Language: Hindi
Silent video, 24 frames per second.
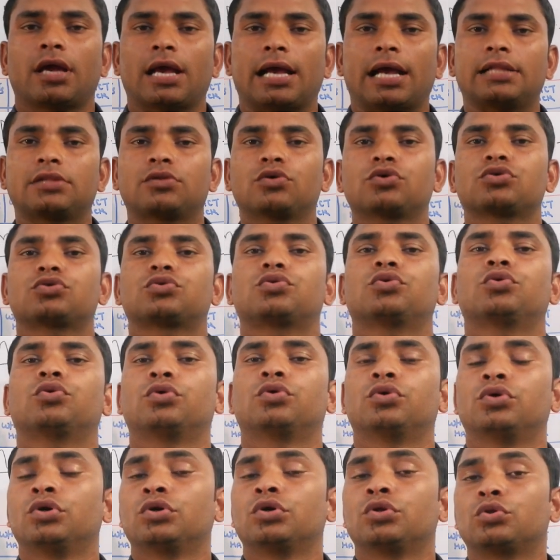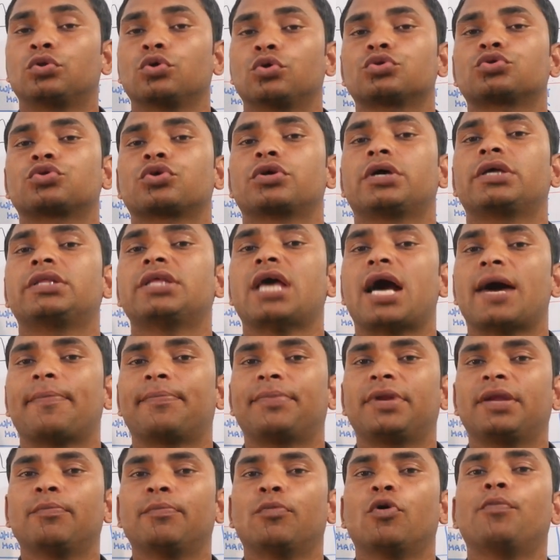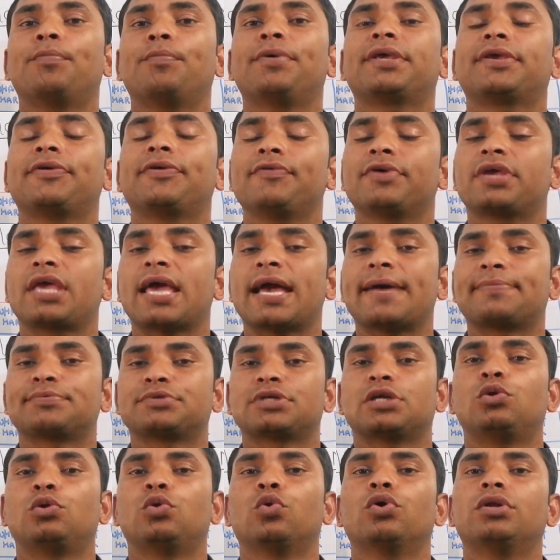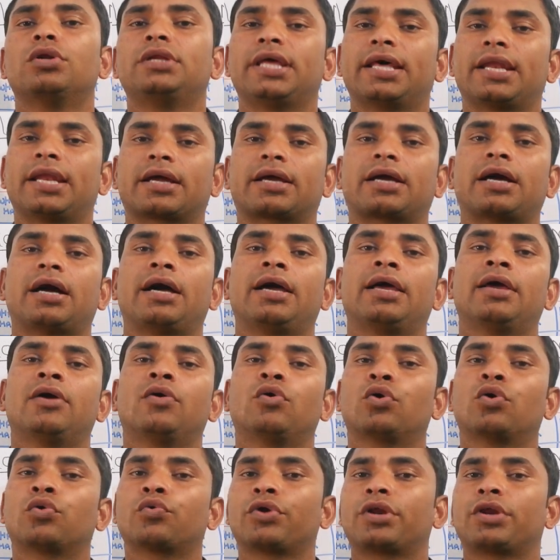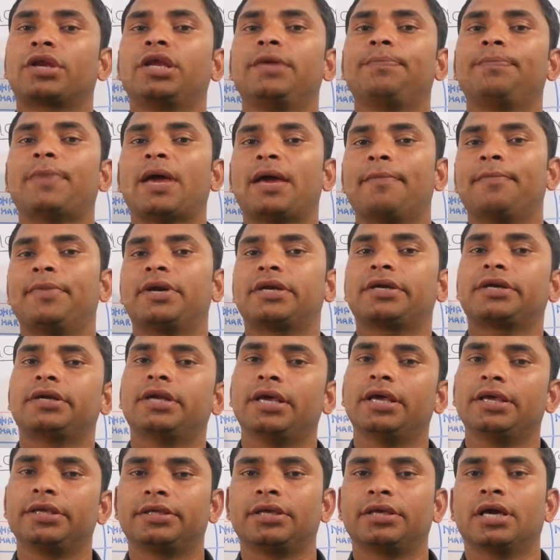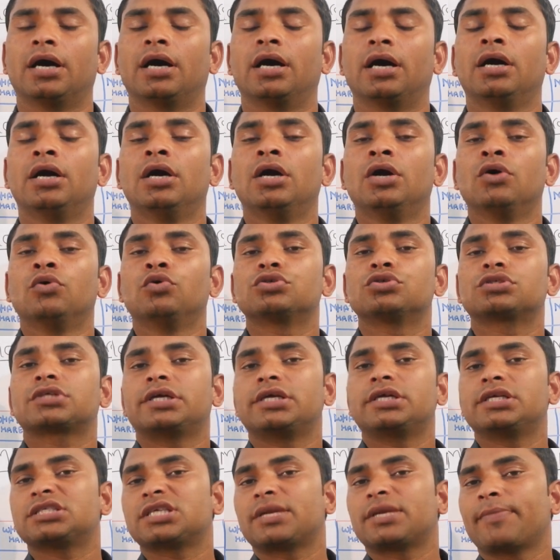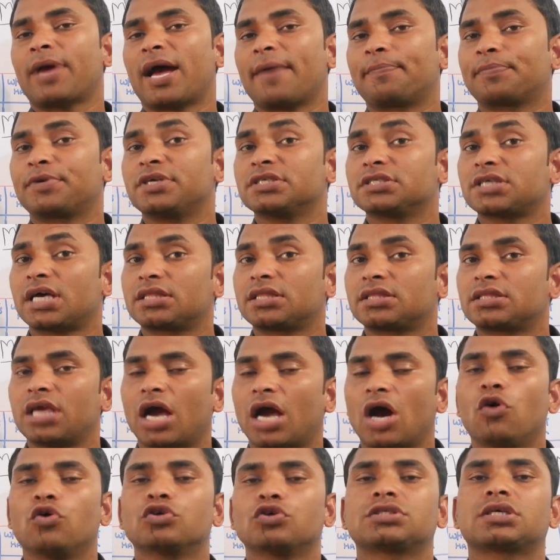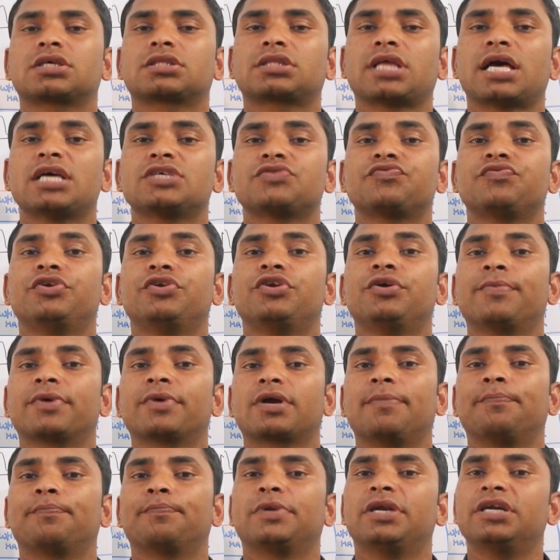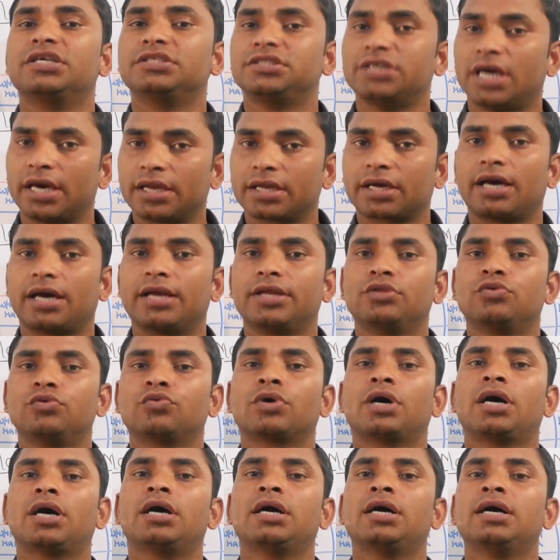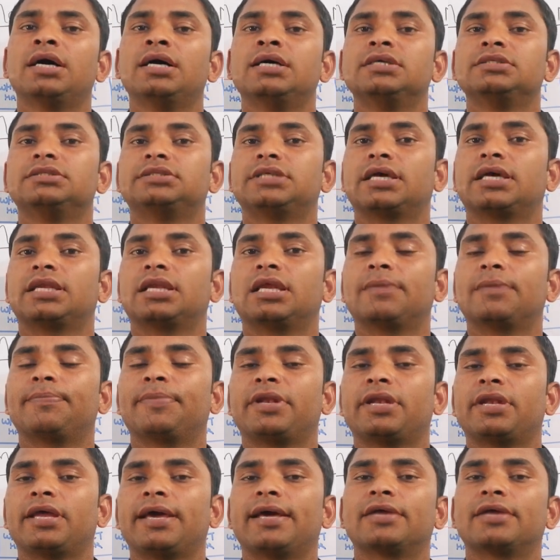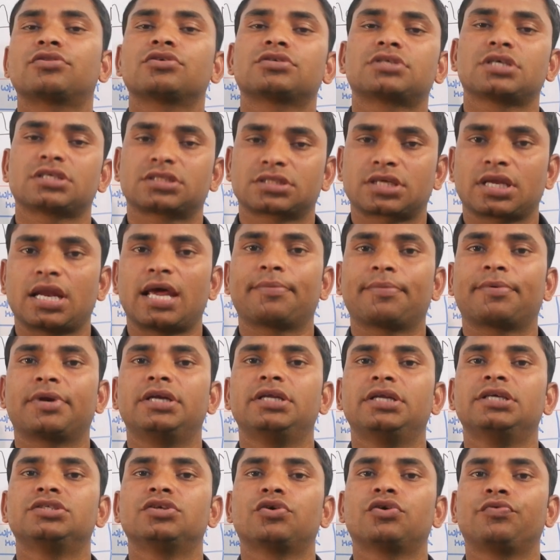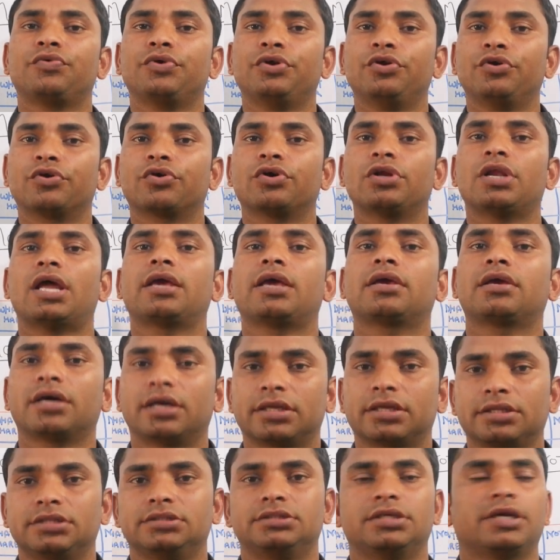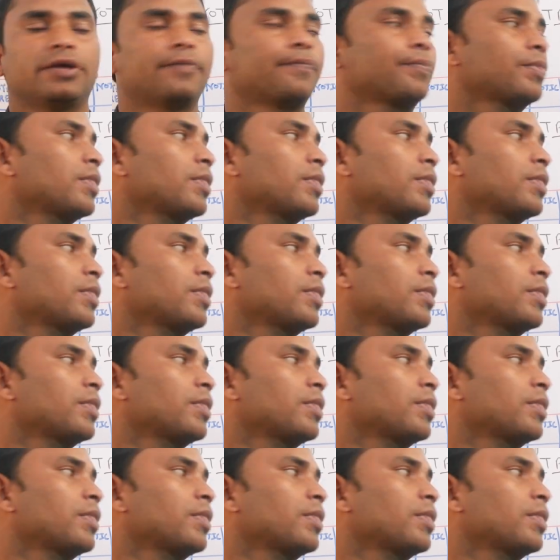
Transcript: हाँ दोस्तों दोस्तों यदि आपने मोबी क्विक ऐप से लोन ले रखा है और वो रीपेमेंट नहीं किया उस तो कंडीशन में आपके साथ क्या हो सकता है इस वीडियो में कंप्लीट जानकारी दूंगा चैनल पर नए हैं तो सब्सक्राइब कर लीजिए और वीडियो को लाइक कर दीजिए